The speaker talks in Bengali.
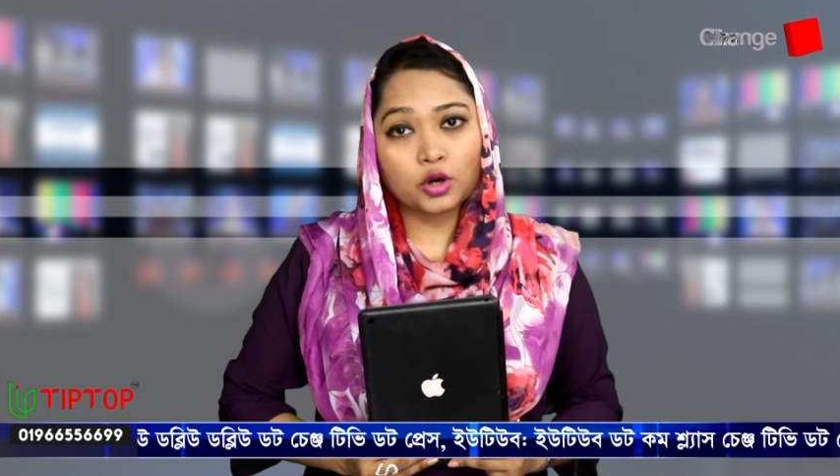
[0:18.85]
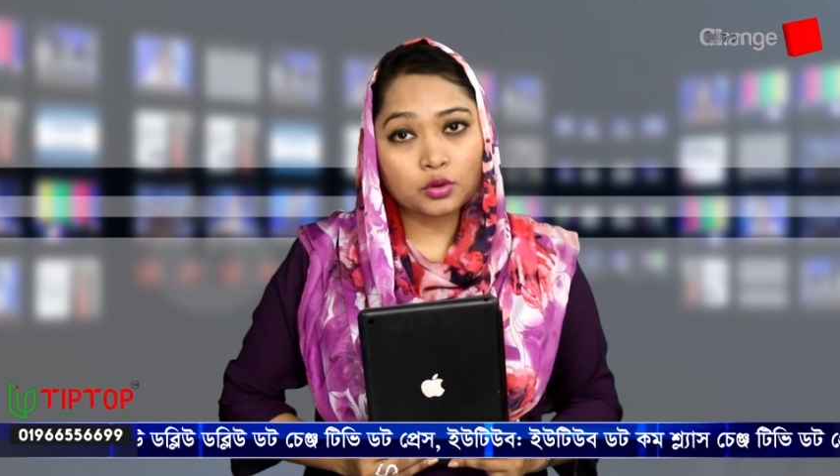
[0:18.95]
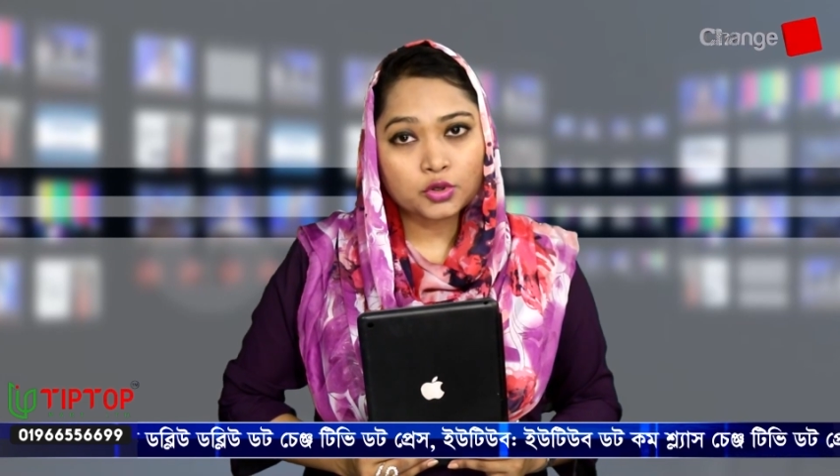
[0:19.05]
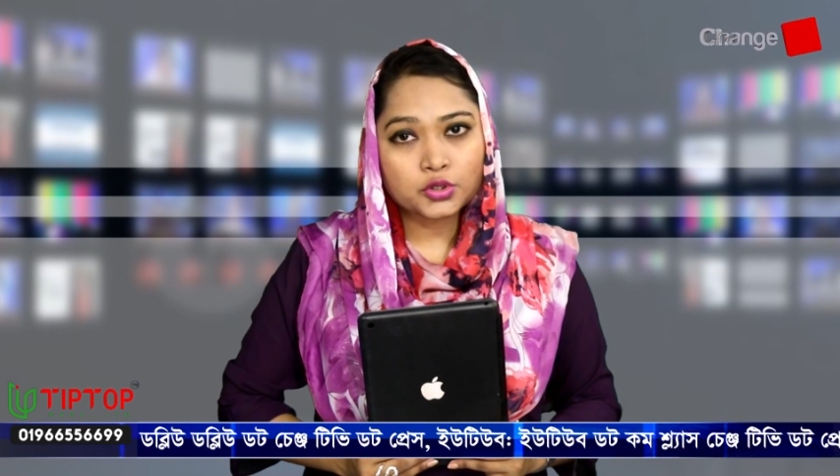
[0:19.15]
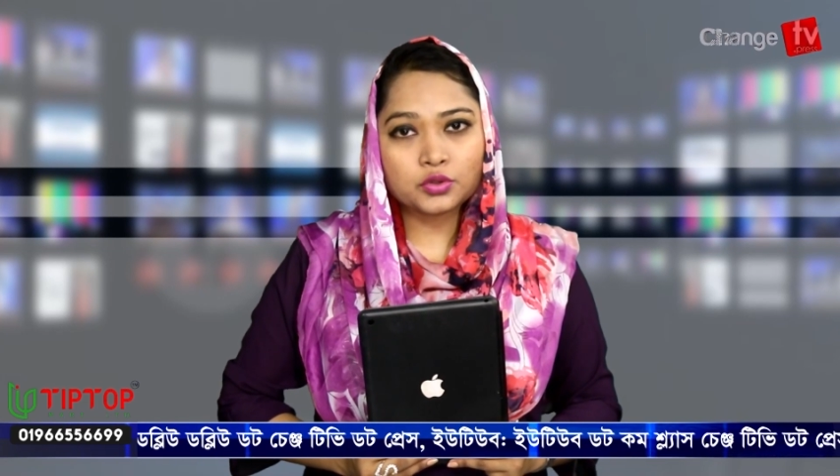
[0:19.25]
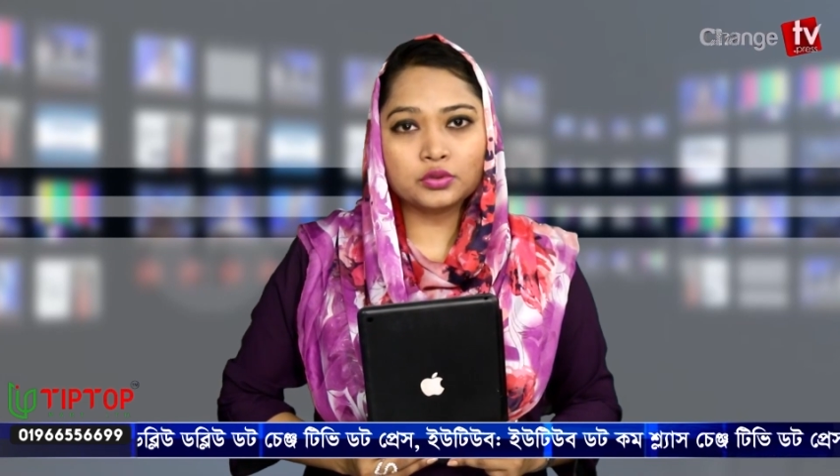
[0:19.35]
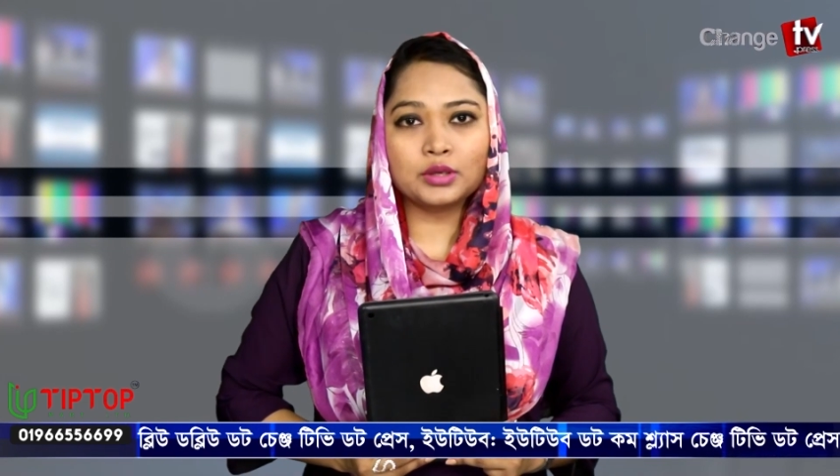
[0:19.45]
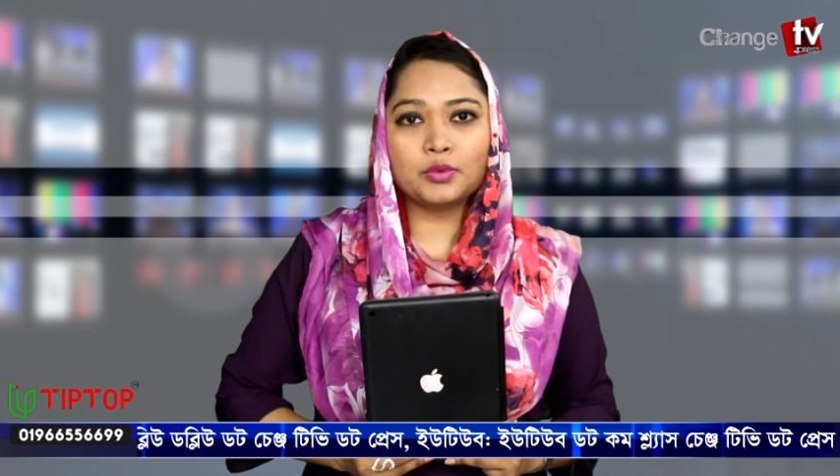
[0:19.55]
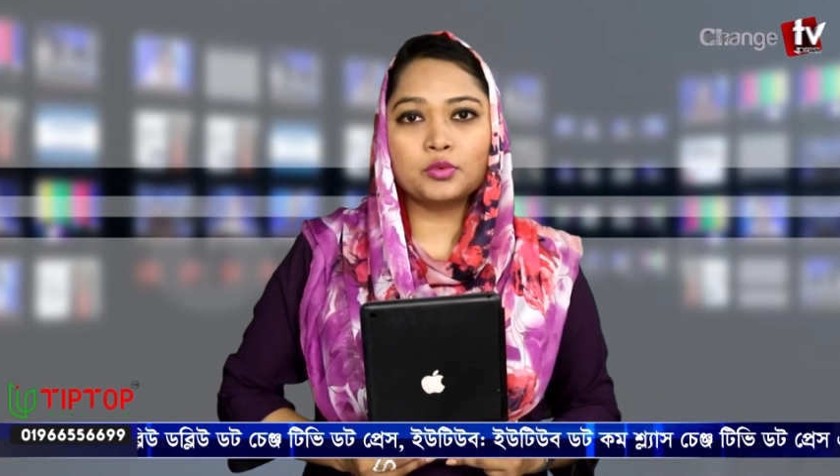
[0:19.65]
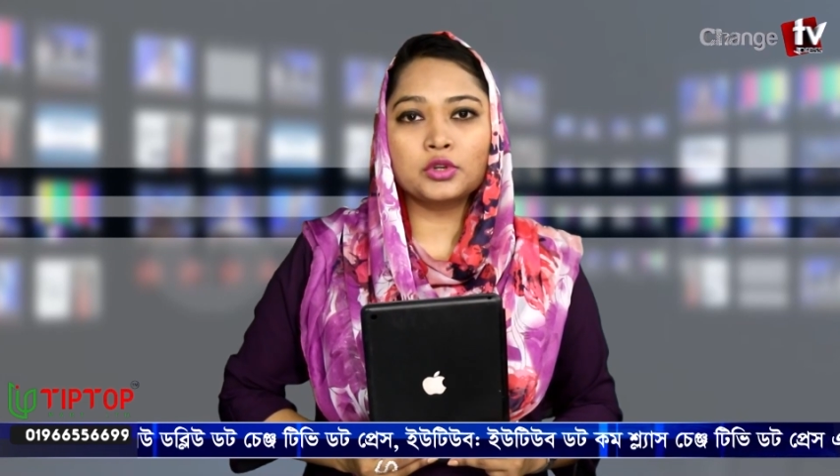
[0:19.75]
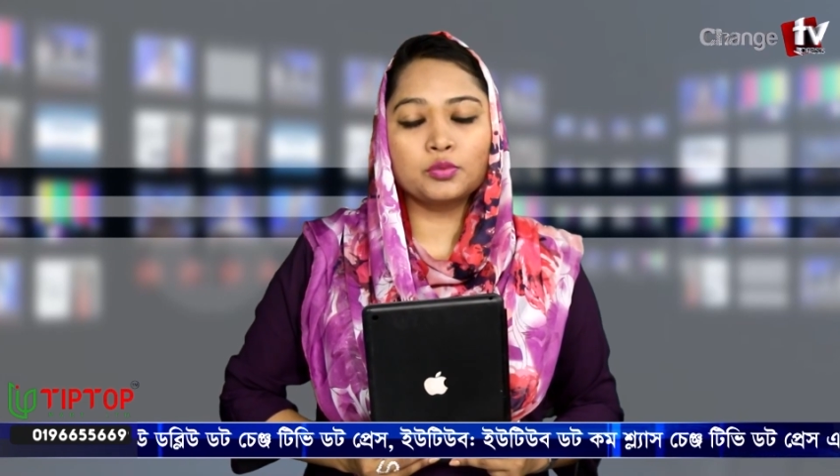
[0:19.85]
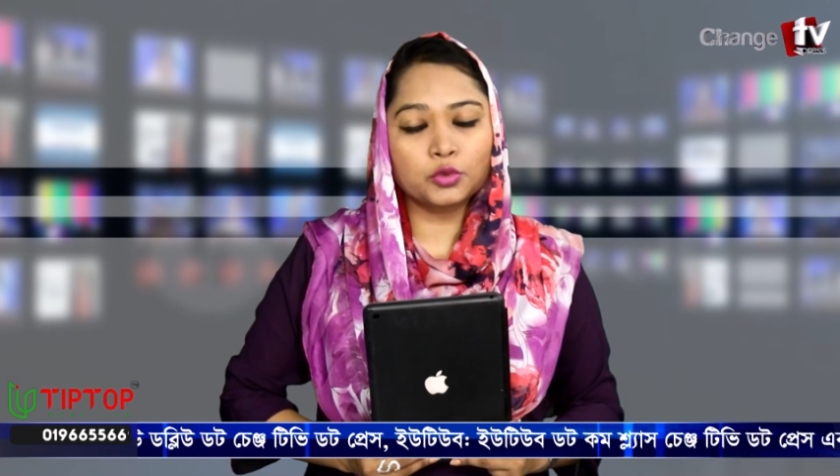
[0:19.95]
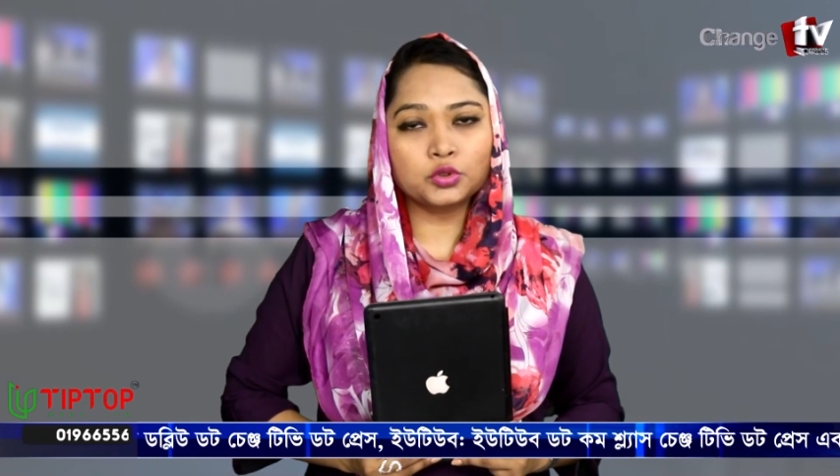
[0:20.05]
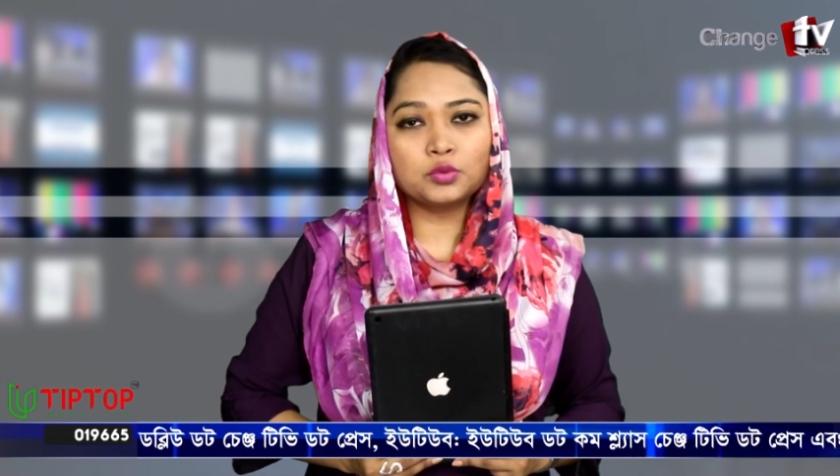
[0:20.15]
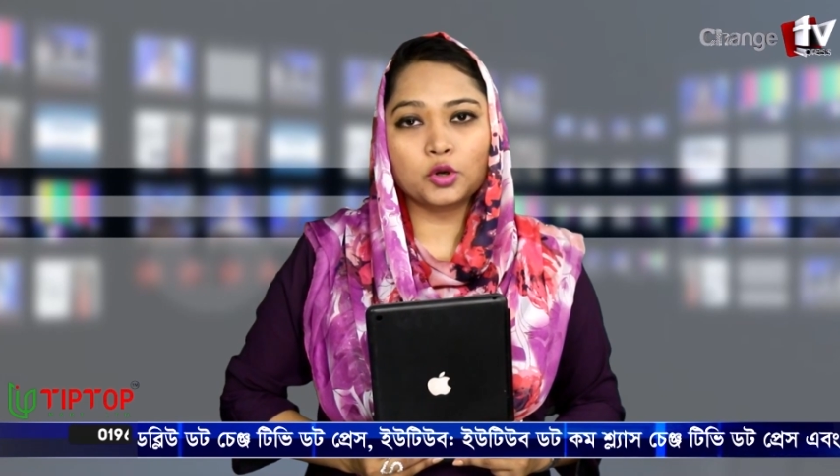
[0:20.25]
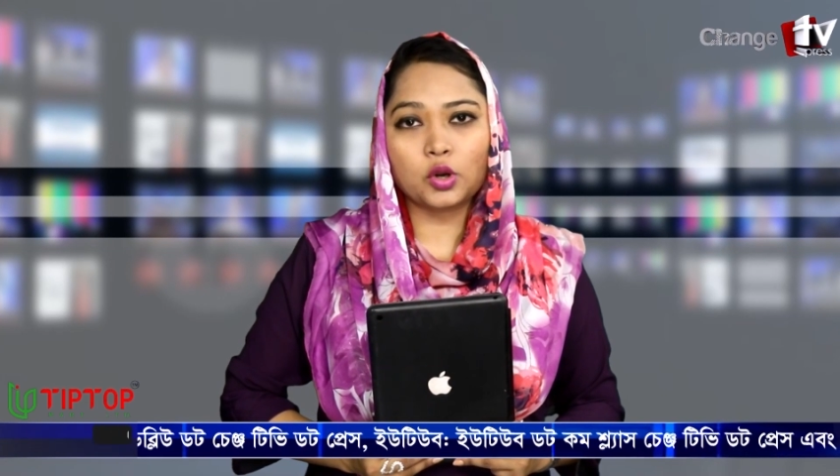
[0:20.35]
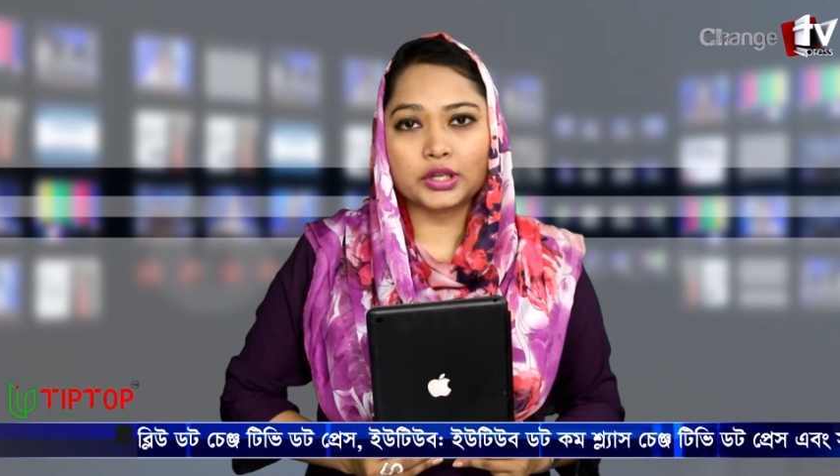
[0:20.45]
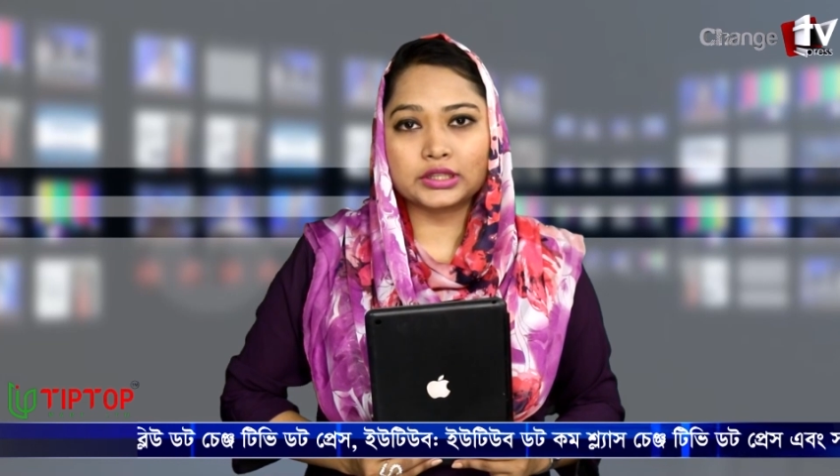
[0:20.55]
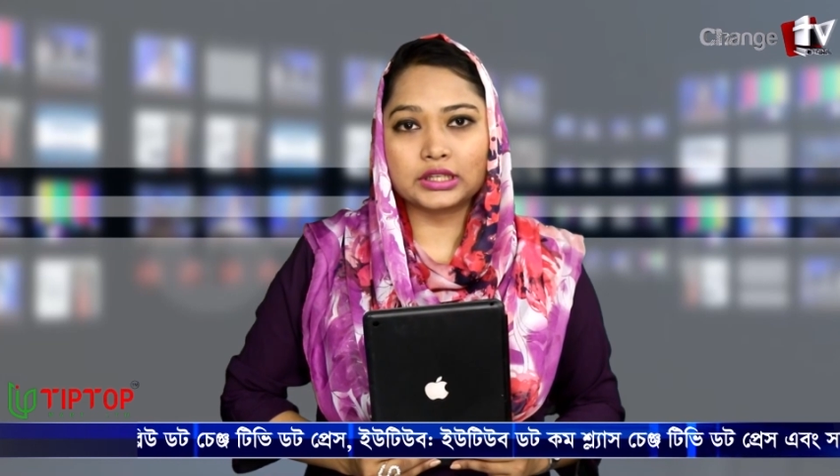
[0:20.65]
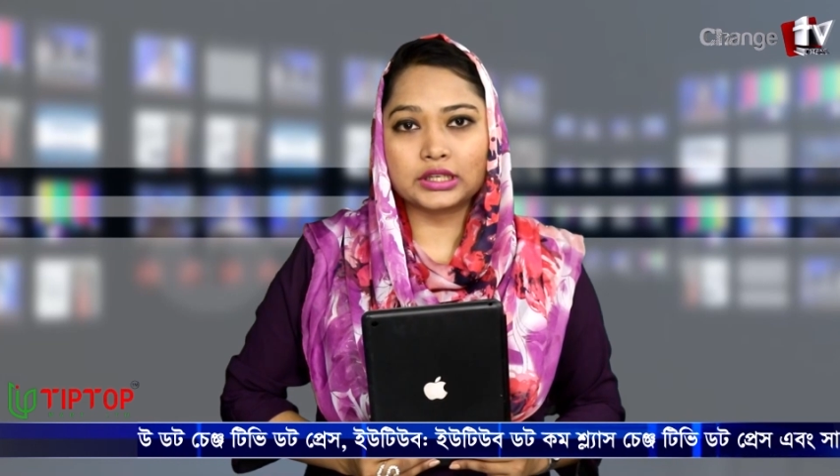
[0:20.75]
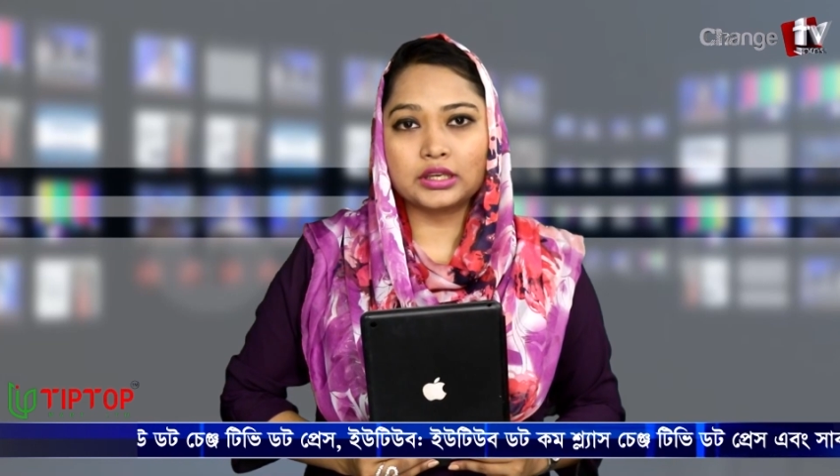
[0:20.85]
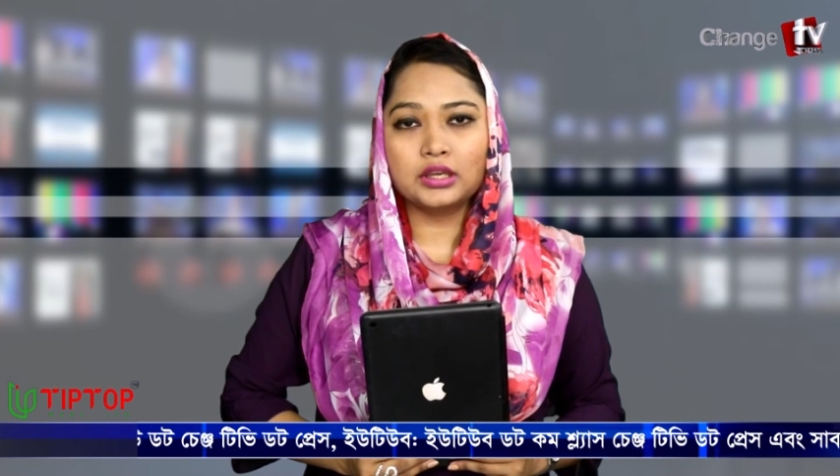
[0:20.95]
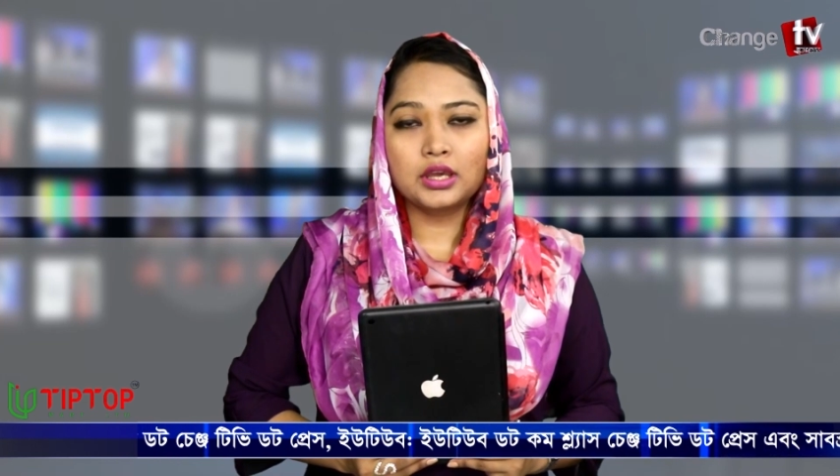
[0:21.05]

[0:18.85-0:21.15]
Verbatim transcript: পরামর্শও দেবে বলে মন্তব্য করেন তিনি